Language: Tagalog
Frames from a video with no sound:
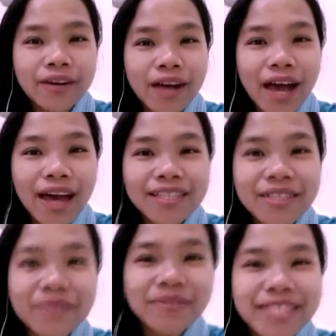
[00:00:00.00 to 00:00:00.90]
Hello
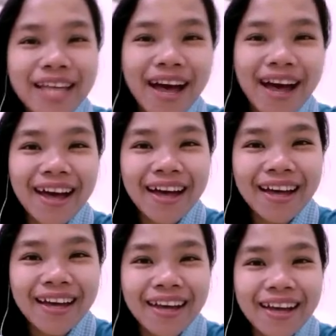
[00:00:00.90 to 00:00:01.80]
guys,
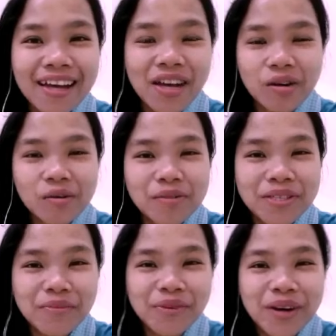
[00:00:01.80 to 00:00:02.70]
kumusta?
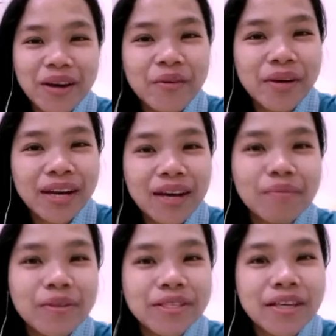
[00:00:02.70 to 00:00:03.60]
Kumusta po kayo?
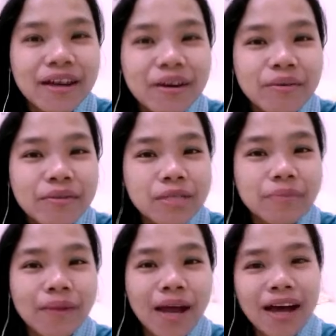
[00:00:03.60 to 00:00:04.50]
Welcome po sa aking
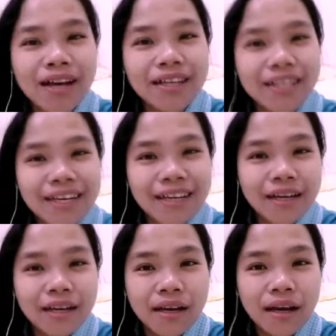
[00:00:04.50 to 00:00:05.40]
first vlog.
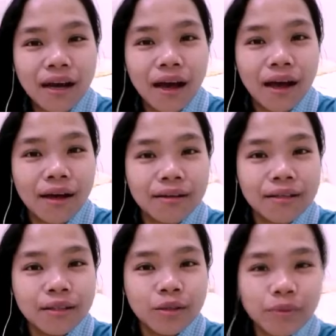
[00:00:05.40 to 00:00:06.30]

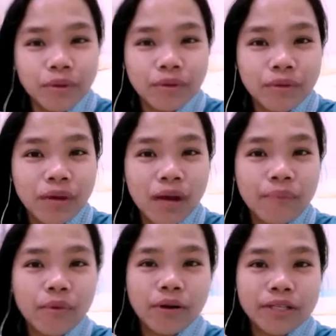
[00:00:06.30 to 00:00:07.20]
Ito po,
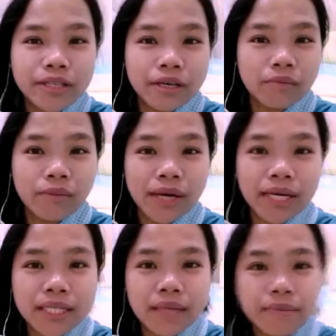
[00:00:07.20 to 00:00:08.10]
wala po kasi akong
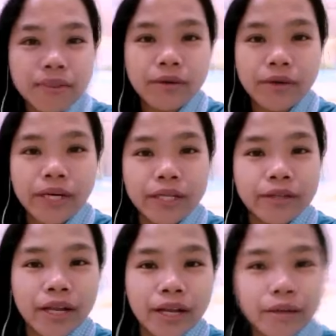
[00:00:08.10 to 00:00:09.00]
maisip. So,
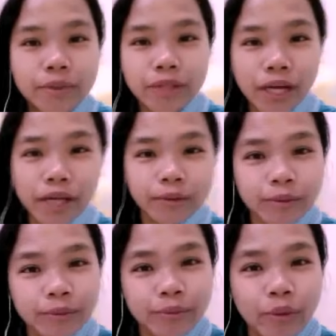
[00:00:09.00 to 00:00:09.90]
ito na lang
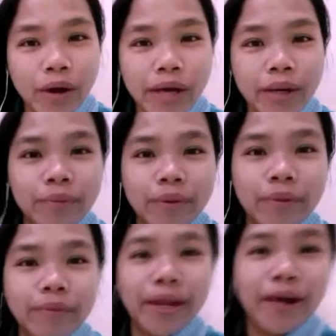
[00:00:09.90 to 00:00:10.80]
muna yung buhay ko
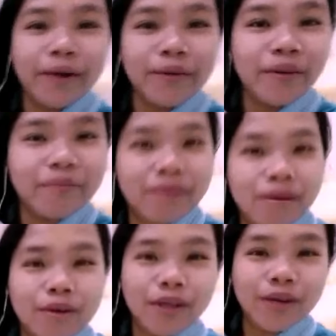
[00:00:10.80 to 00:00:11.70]
po bilang
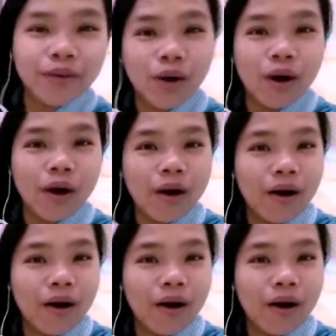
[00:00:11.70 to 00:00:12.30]
OFW.